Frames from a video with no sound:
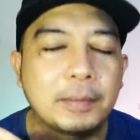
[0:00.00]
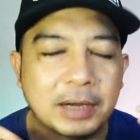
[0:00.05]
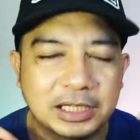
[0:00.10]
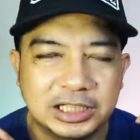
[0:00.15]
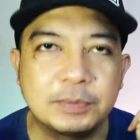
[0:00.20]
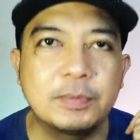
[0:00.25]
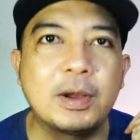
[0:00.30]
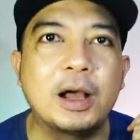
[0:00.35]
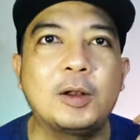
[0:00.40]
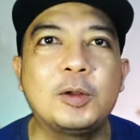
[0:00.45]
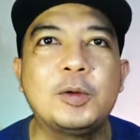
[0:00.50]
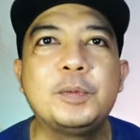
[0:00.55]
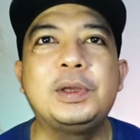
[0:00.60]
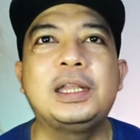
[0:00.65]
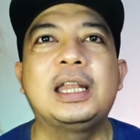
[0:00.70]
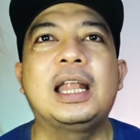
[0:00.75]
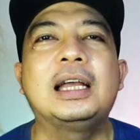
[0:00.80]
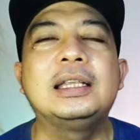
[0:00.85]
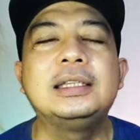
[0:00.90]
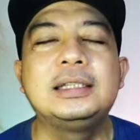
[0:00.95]
masih maklumin
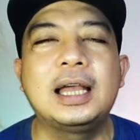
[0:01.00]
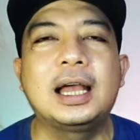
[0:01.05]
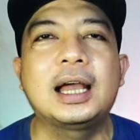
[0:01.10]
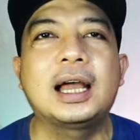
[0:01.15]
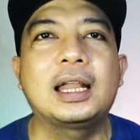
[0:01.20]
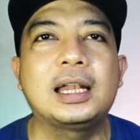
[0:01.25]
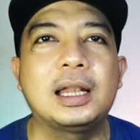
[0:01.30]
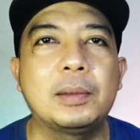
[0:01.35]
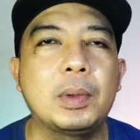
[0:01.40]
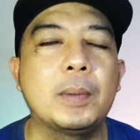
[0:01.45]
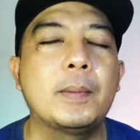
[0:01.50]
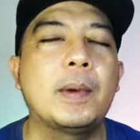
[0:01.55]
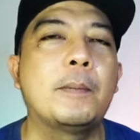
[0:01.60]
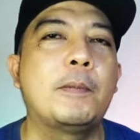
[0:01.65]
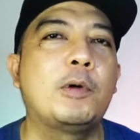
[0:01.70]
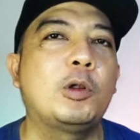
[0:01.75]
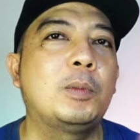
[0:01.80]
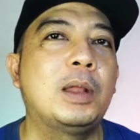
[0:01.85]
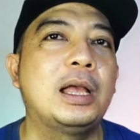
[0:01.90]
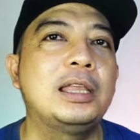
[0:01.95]
aja karena memang
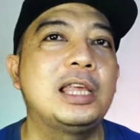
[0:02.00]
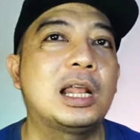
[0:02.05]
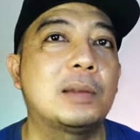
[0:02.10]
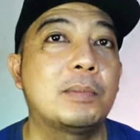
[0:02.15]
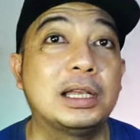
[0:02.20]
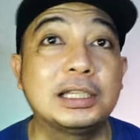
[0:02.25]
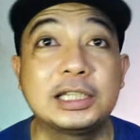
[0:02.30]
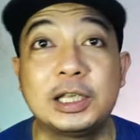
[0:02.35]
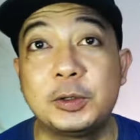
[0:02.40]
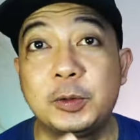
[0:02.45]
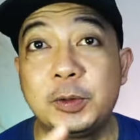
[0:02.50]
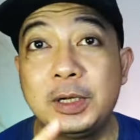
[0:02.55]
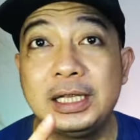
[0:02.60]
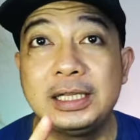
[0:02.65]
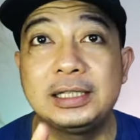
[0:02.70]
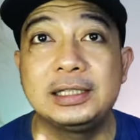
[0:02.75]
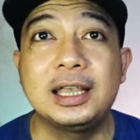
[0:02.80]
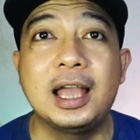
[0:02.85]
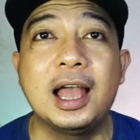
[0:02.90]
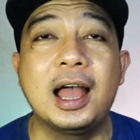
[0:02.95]
baru belajar bahasa
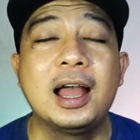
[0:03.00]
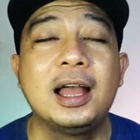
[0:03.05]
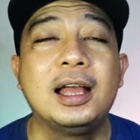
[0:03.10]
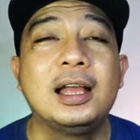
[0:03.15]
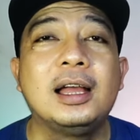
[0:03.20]
Indonesia